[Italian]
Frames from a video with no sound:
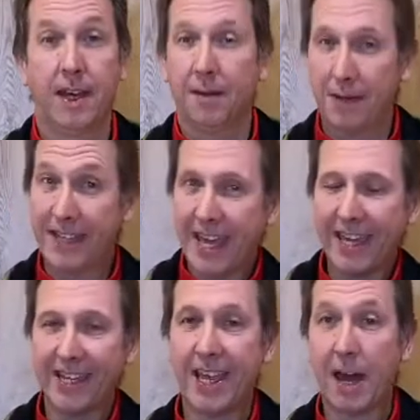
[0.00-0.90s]
Ma dai che
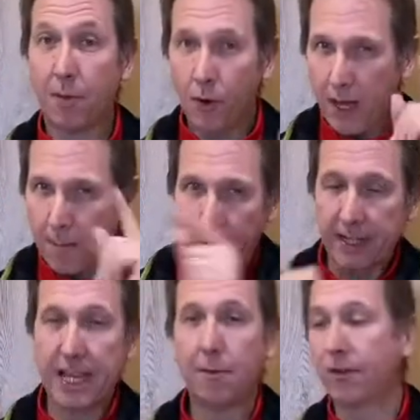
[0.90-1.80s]
andiamo e
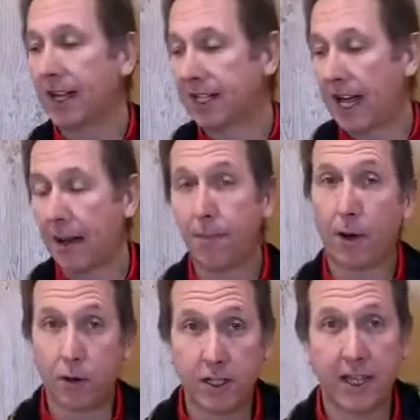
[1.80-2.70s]
partiamo dalla scarpa
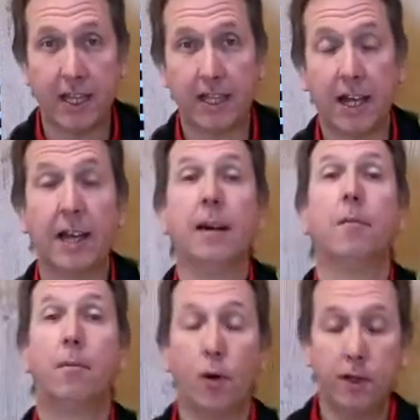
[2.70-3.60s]
cosiddetta
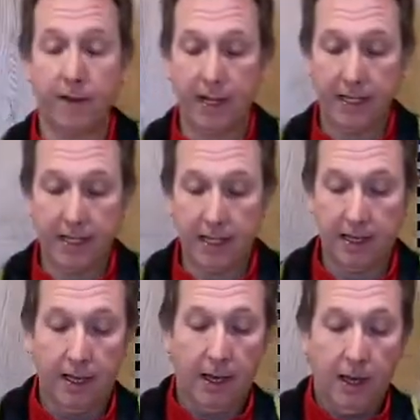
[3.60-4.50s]
polivalente.
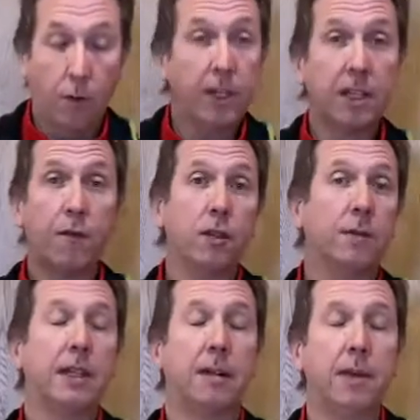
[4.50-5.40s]
Questa
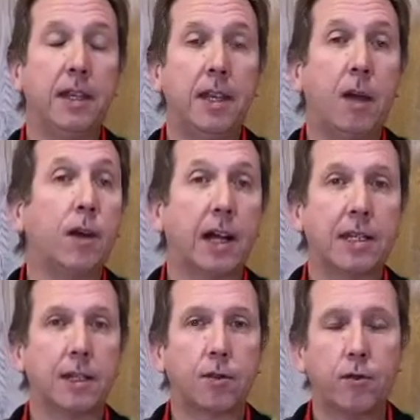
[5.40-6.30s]
fondamentalmente è una
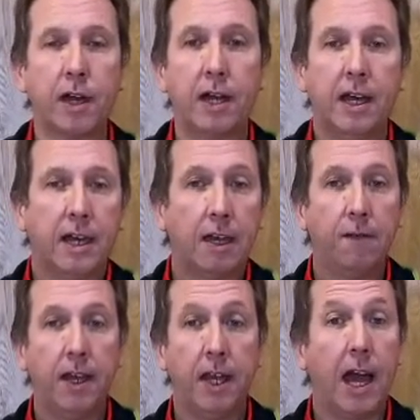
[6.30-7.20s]
calzatura che
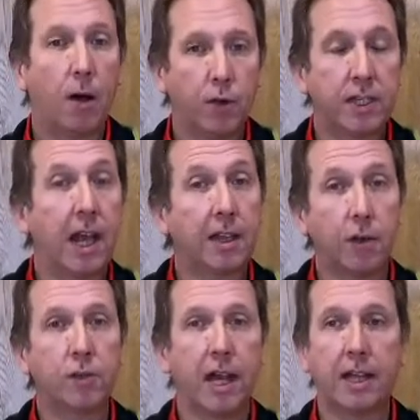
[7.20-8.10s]
viene acquistata e
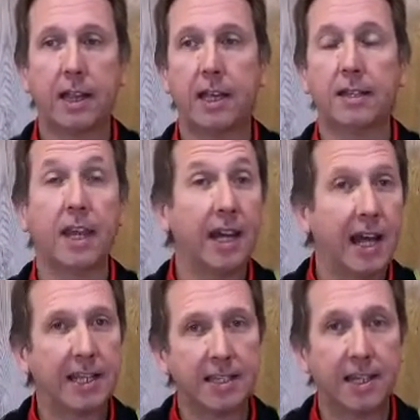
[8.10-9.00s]
usata dai
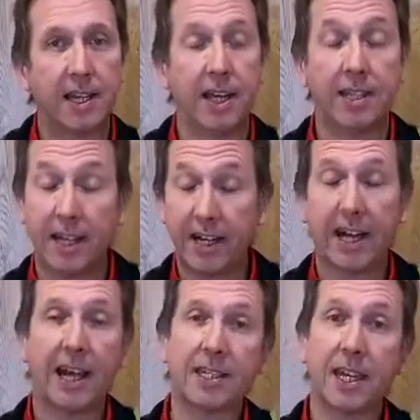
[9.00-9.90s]
ragazzi e dalle
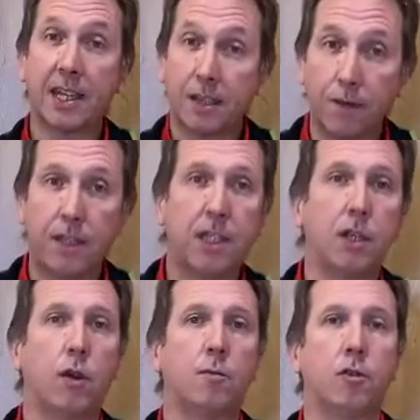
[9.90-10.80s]
ragazze che si
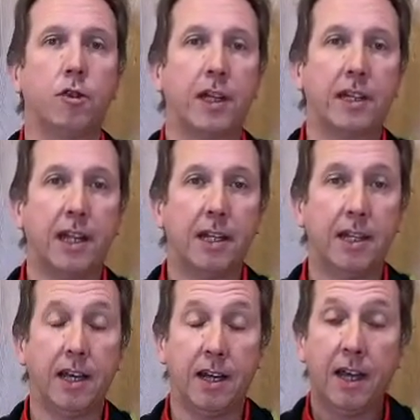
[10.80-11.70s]
avvicinano al mondo
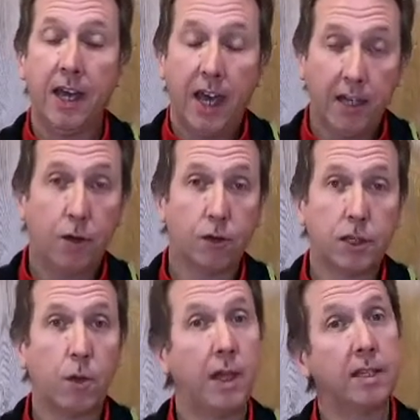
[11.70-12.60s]
dell'atletica e di
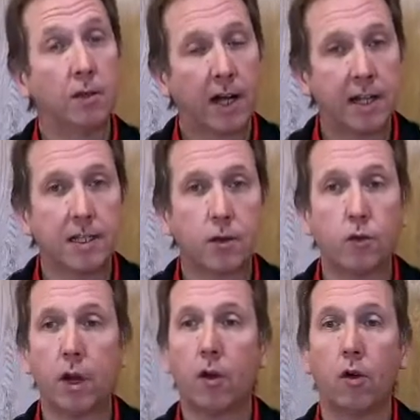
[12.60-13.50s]
conseguenza è una
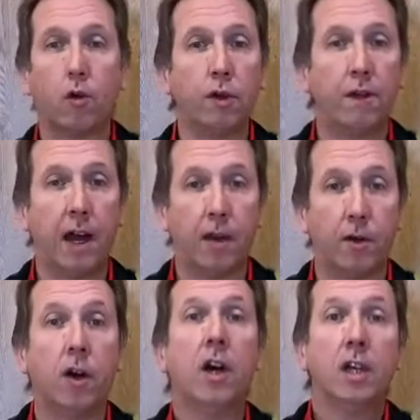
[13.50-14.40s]
calzatura con cui vanno
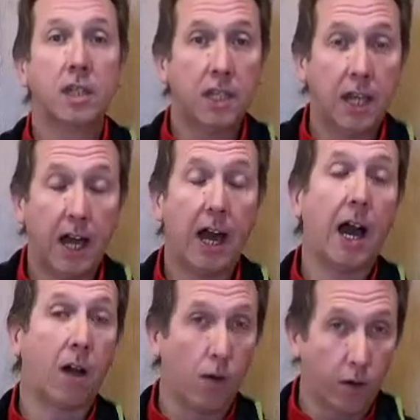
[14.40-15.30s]
sia a
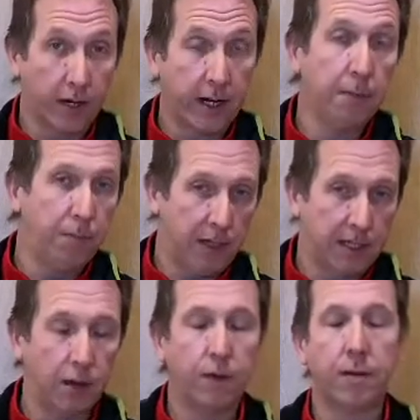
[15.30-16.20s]
correre in
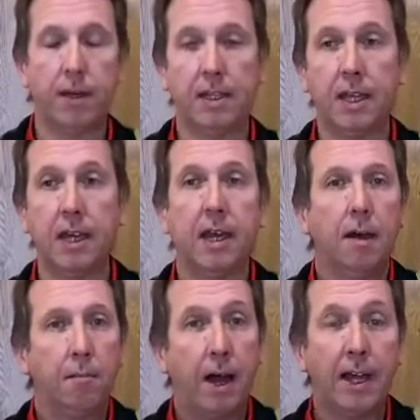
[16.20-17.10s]
pista ovviamente,
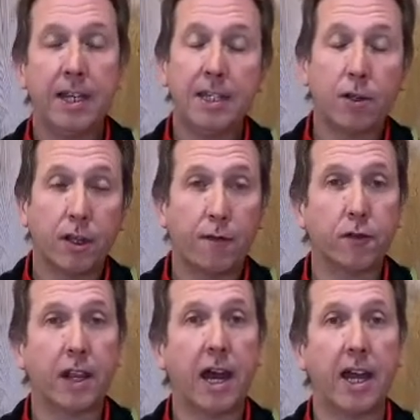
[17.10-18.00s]
ma iniziano ad
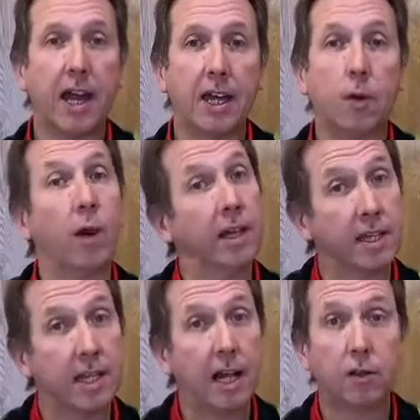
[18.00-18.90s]
affrontare anche qualche
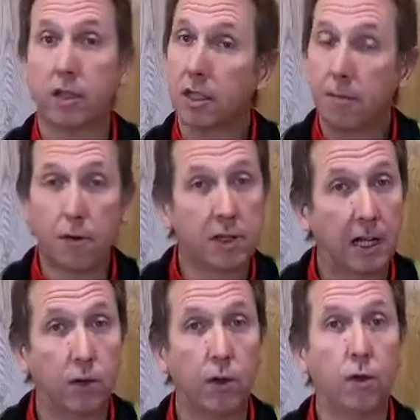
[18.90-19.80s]
salto, ad esempio il
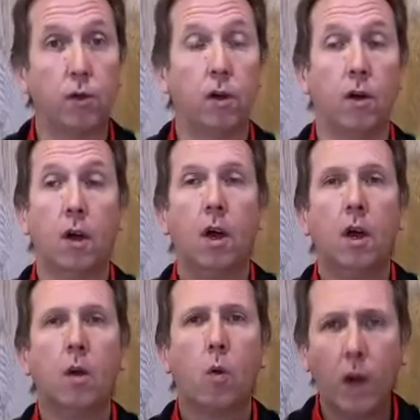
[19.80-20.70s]
salto in lungo.
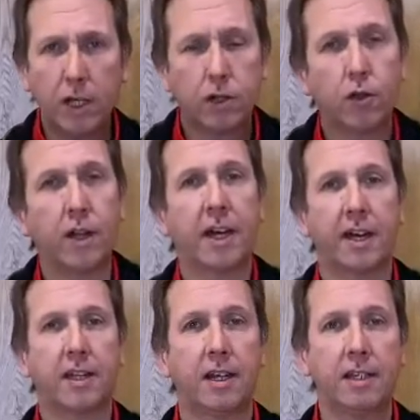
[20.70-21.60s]
Quali sono le
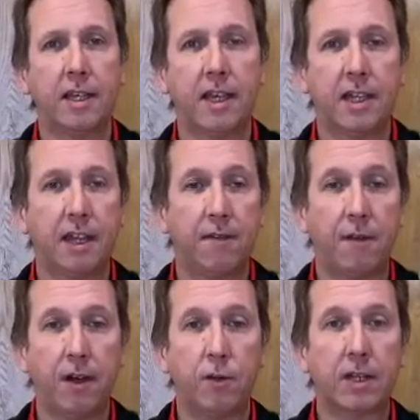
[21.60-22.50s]
caratteristiche che deve
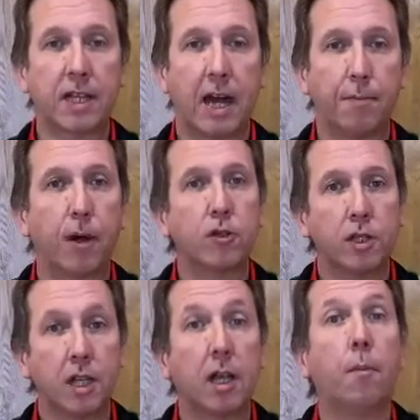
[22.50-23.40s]
avere una scarpa
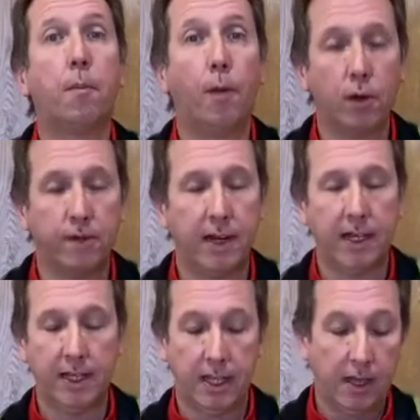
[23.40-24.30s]
cosiddetta polivalente?